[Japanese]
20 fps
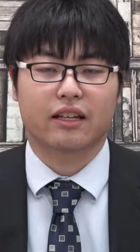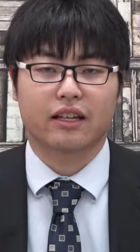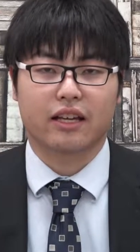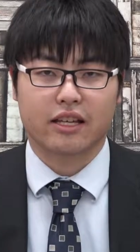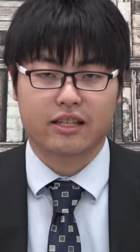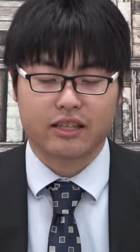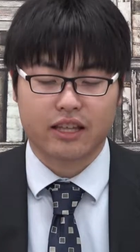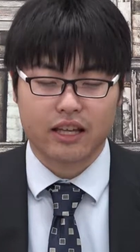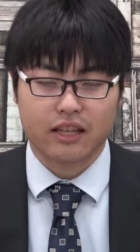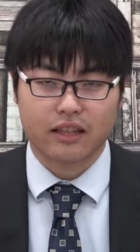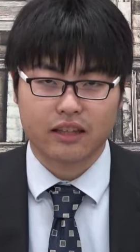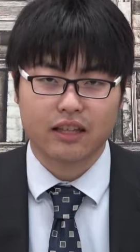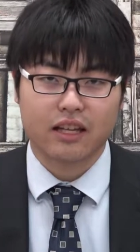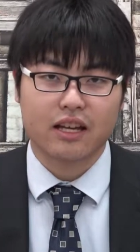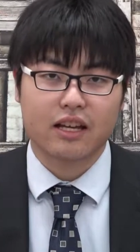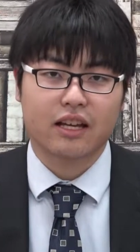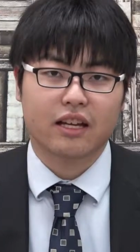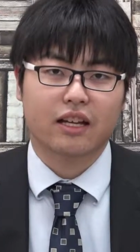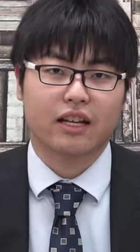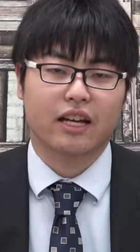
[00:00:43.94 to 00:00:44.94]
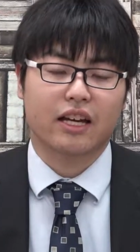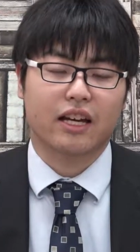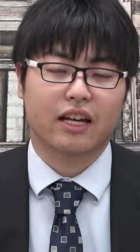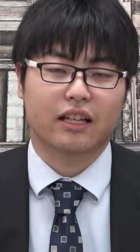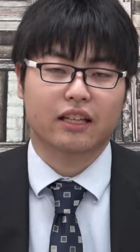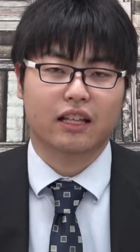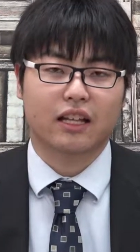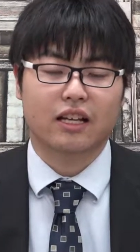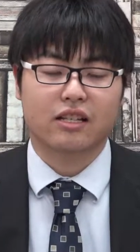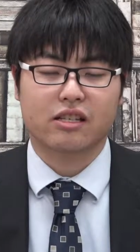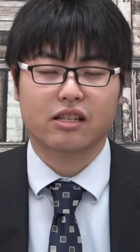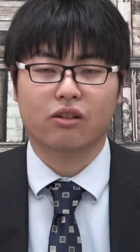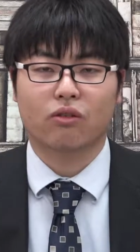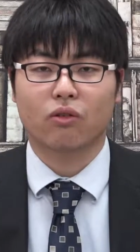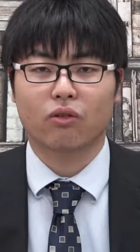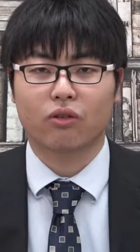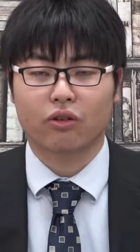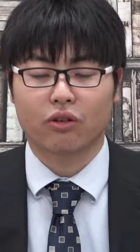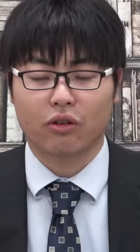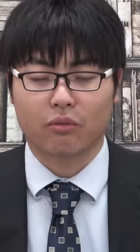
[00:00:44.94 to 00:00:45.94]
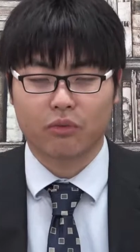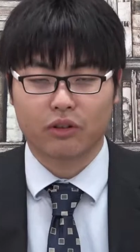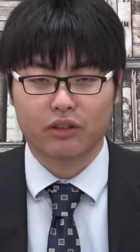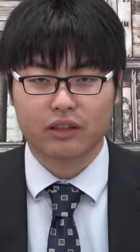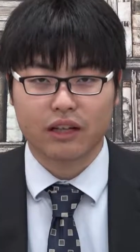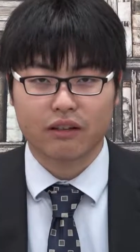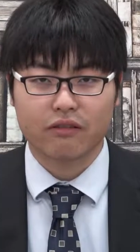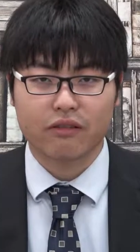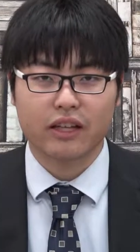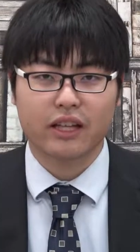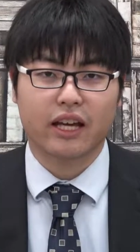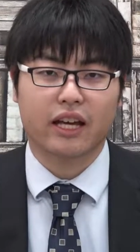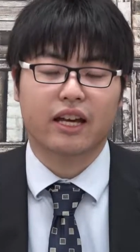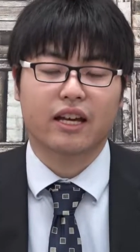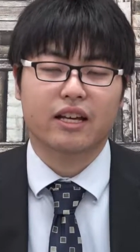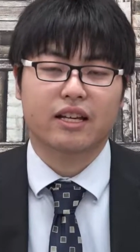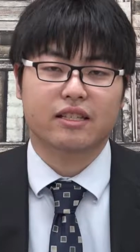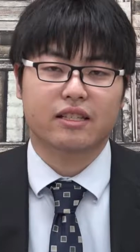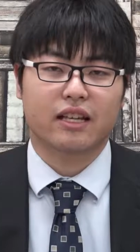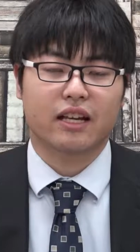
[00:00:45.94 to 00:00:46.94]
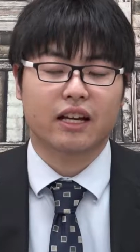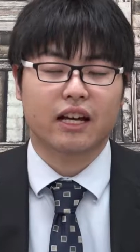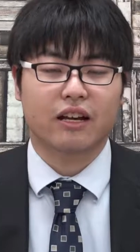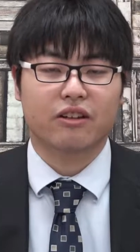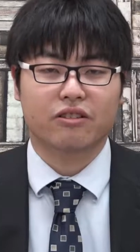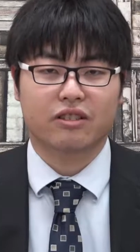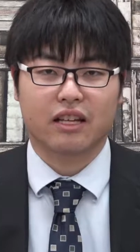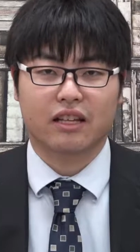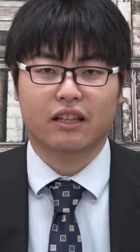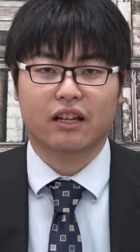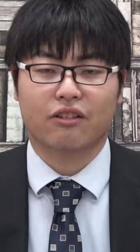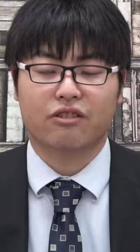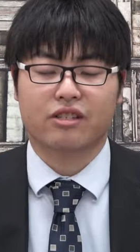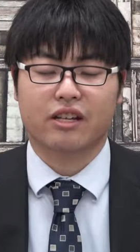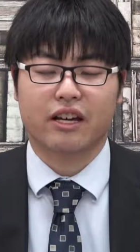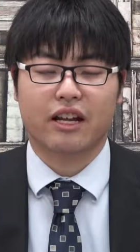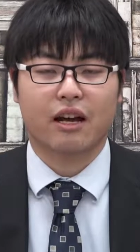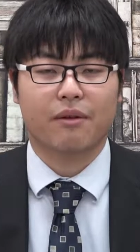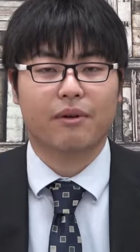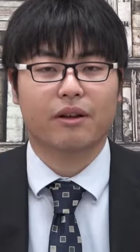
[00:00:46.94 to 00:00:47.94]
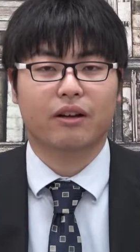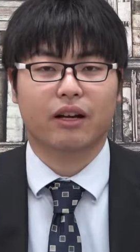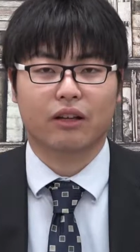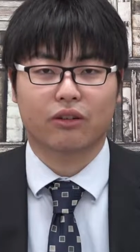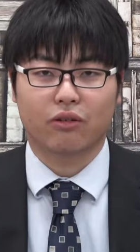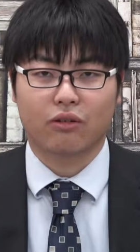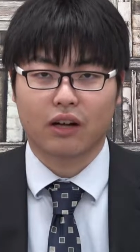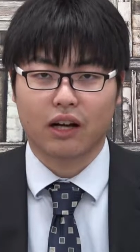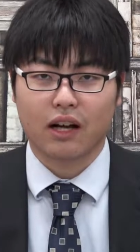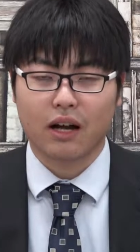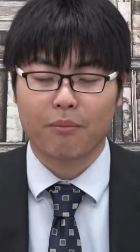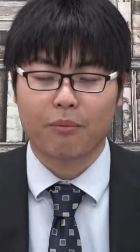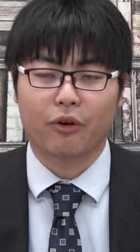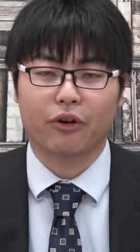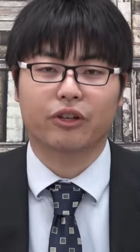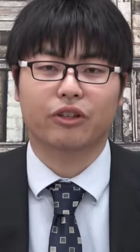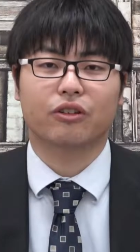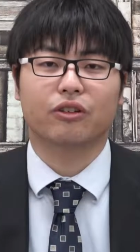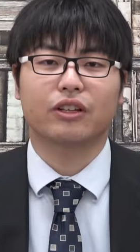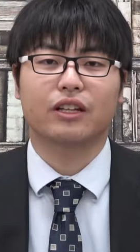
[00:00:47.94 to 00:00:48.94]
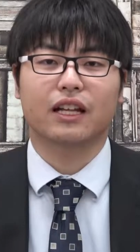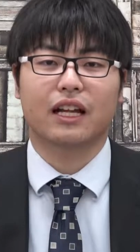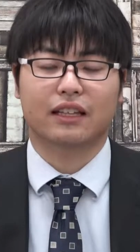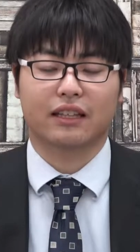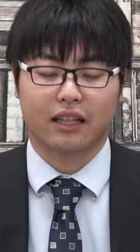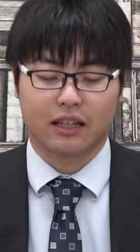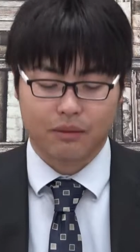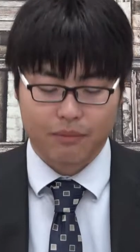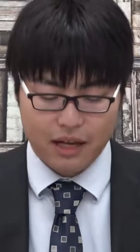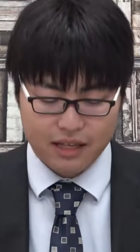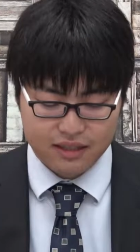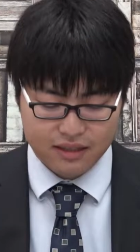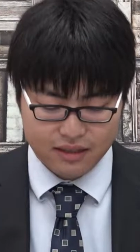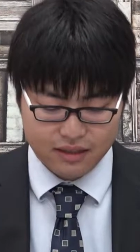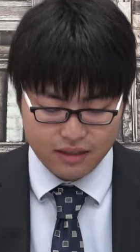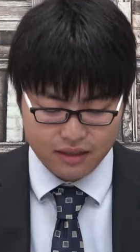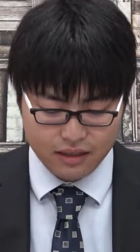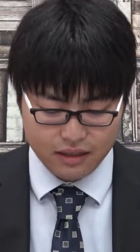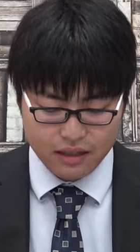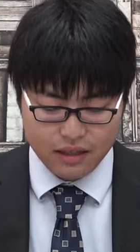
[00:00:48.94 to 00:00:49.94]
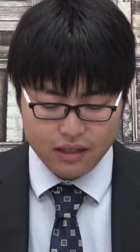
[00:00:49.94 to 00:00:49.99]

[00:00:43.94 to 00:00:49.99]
消していって、え正しい根拠を持った上で正解の選択肢を選べるかどうかがポイントになってきます。